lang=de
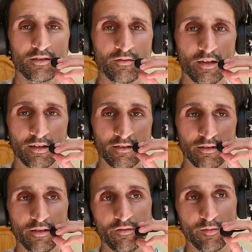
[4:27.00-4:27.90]

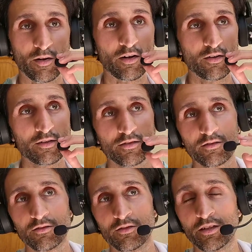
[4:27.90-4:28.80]
irgendwann Hilfe
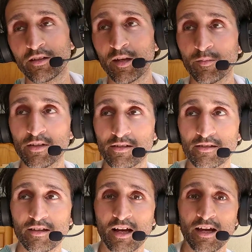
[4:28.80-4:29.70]
braucht und ihr gebt
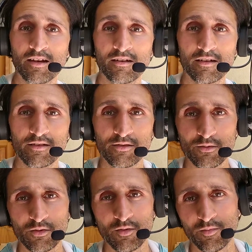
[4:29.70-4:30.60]
es ein
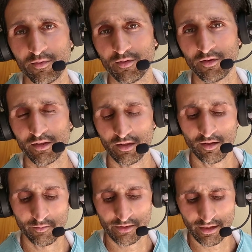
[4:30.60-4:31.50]
ins YouTube und
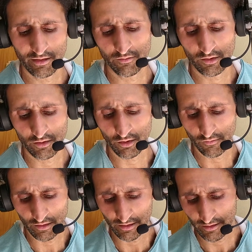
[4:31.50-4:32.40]
dann kommt die Antwort
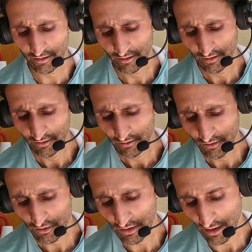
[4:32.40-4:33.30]
hoffentlich
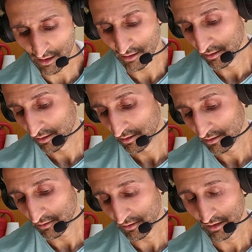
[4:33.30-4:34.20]
schnell.
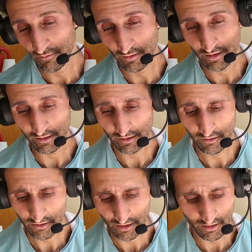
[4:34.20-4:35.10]
Und dann wird da
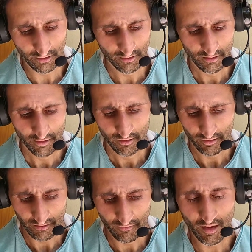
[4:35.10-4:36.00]
drin stehen,
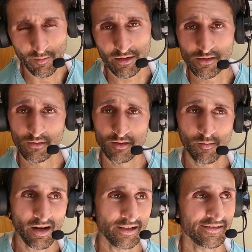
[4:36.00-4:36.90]
eine warme,
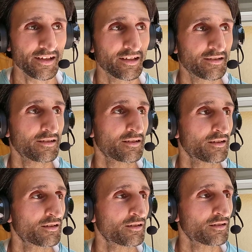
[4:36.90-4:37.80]
gesunde Mahlzeit
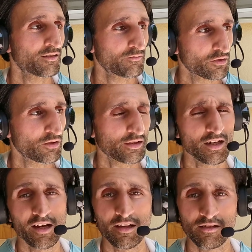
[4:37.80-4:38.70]
wird
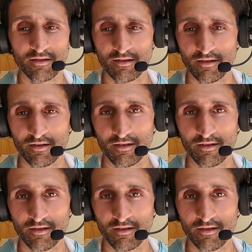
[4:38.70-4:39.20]
euch heilen